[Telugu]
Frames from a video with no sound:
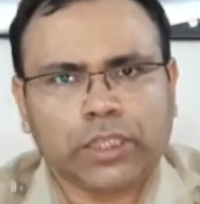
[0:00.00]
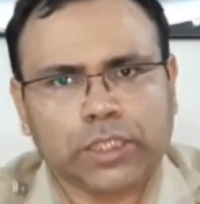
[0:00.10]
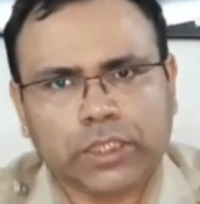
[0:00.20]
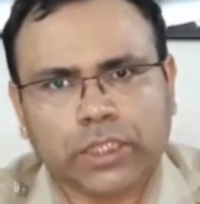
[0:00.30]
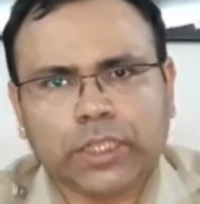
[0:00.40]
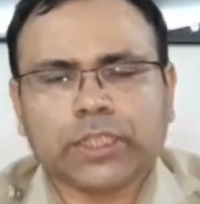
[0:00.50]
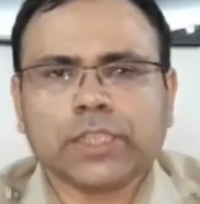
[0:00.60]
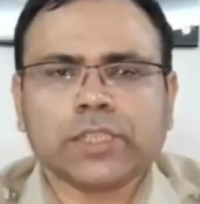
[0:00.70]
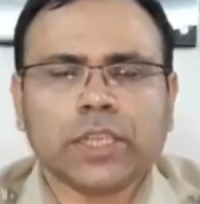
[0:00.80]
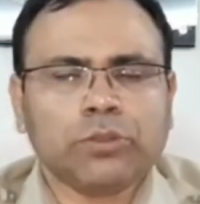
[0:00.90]
ఇది
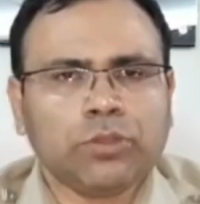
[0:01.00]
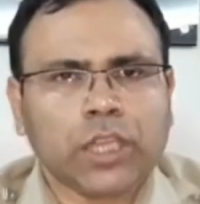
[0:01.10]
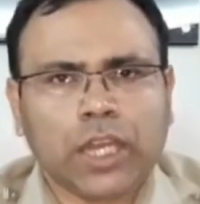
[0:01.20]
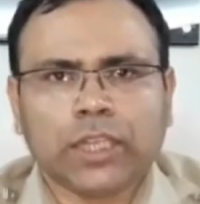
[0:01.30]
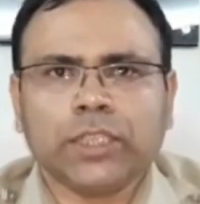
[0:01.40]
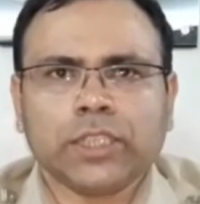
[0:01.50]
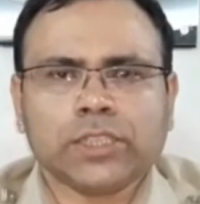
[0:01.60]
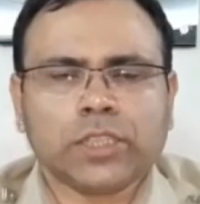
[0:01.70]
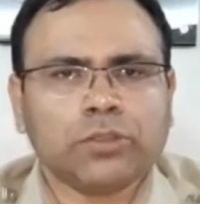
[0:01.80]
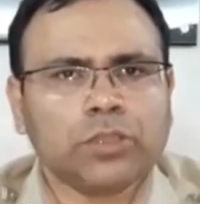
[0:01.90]
ఇంటెన్షనల్ ఉందా
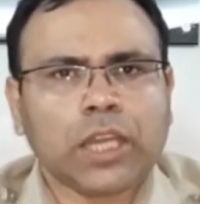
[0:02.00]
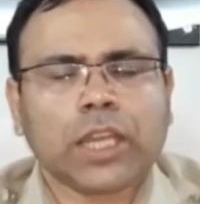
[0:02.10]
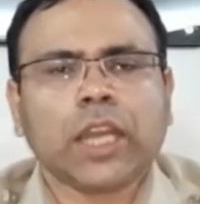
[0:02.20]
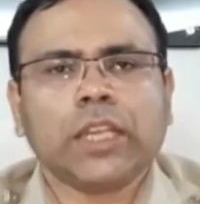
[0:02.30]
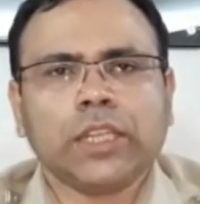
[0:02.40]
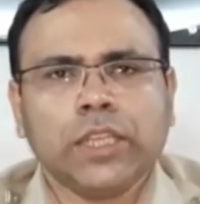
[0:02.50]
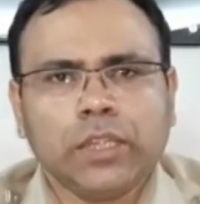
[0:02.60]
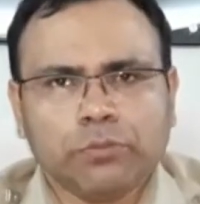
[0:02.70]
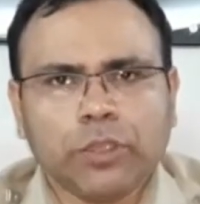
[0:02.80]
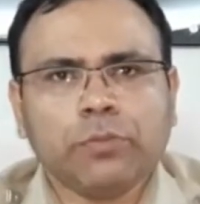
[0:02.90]
అన్ఇంటెన్షనల్ ఉందా కానీ
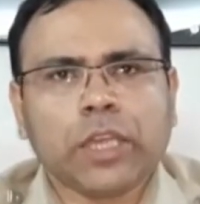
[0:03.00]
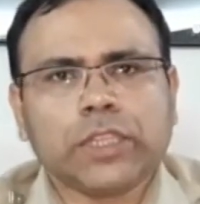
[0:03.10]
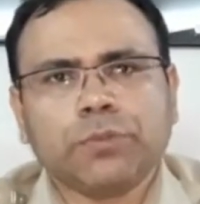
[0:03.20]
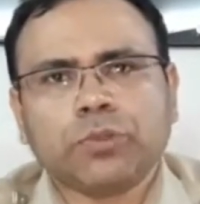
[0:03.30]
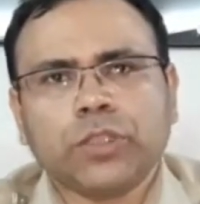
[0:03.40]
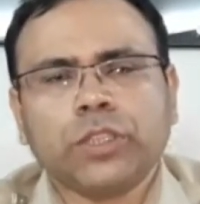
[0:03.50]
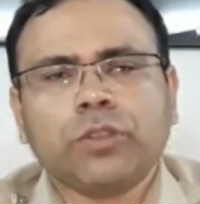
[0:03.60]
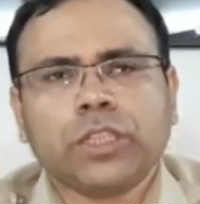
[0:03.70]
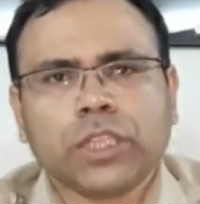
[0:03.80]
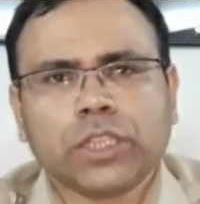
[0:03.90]
మీ మాధ్యమంతో
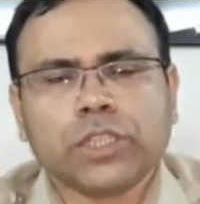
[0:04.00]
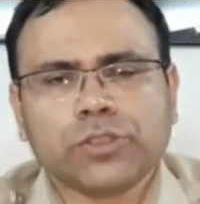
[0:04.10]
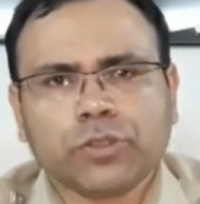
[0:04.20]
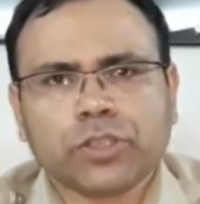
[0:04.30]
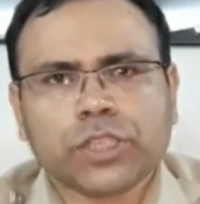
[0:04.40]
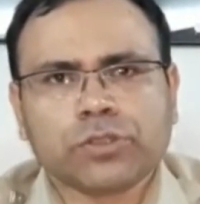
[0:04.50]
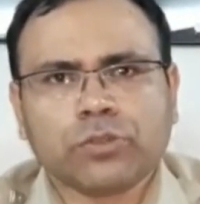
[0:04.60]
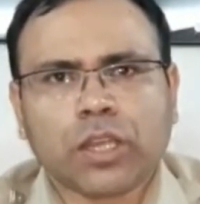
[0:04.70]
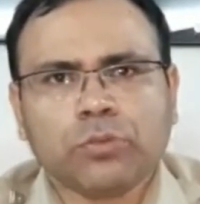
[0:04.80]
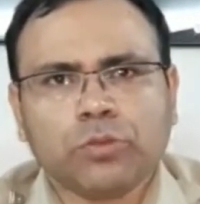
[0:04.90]
నేను అందరికీ ఇన్ష్యూర్
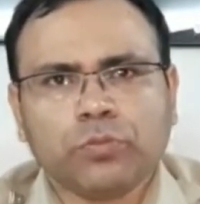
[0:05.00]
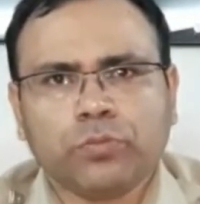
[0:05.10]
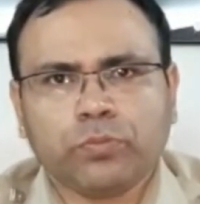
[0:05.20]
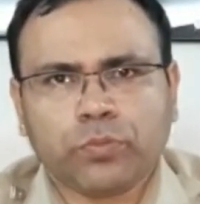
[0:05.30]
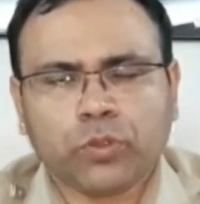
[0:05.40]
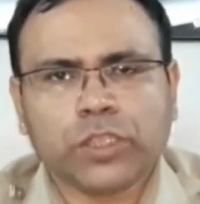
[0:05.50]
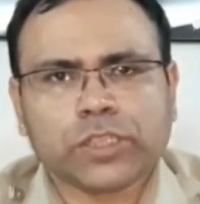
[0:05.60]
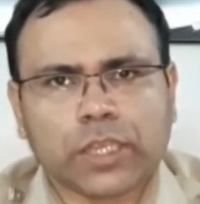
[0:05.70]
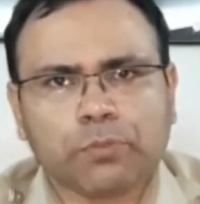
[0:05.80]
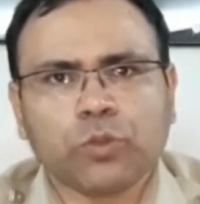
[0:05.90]
చేస్తున్నాము
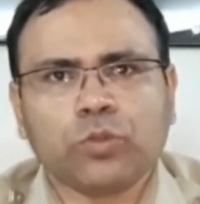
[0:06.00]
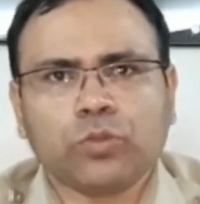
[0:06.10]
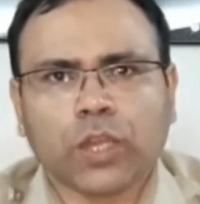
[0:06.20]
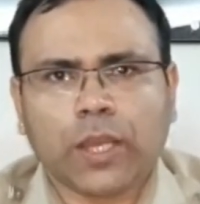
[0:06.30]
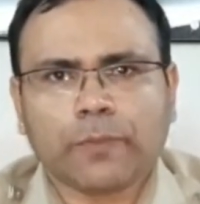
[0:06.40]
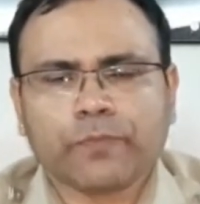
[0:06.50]
పోలీస్ ఎప్పుడూ కూడా